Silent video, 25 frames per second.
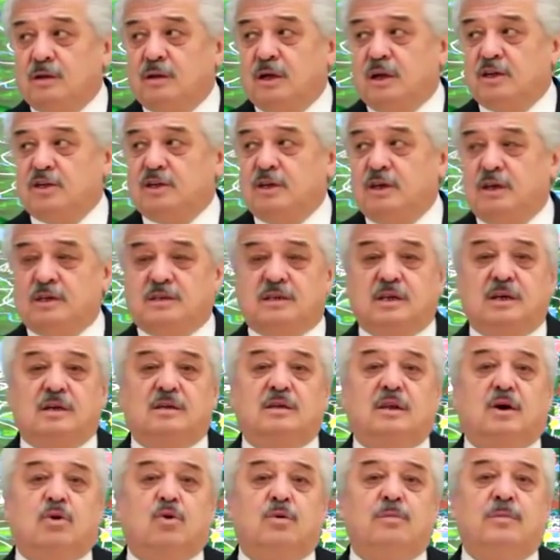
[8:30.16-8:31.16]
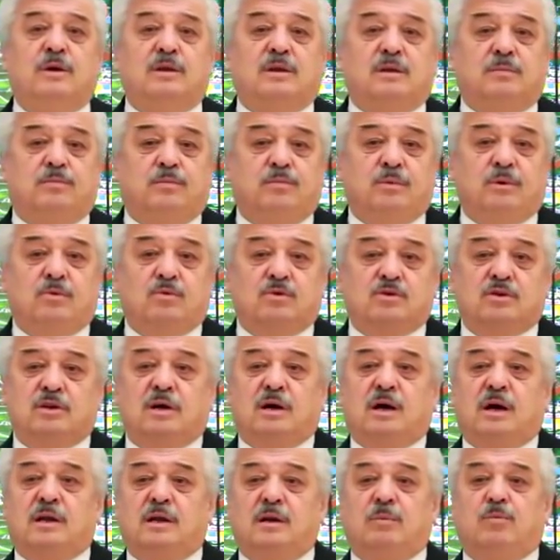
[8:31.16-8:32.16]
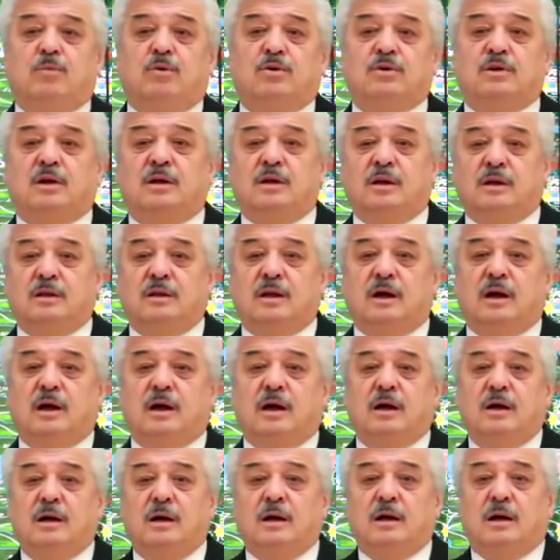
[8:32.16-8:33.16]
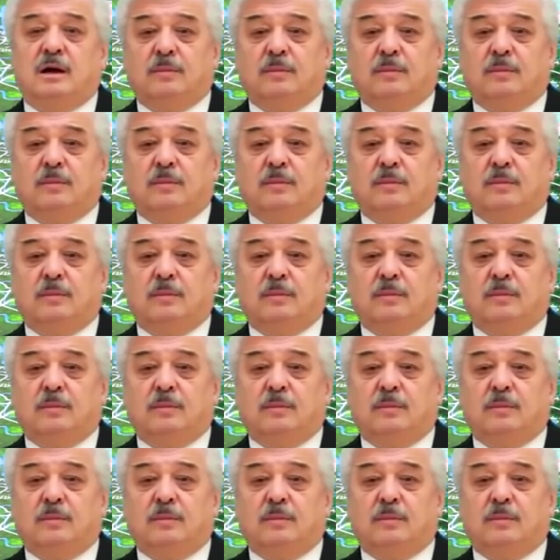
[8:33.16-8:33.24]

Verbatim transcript: даже если их документы уже они подали на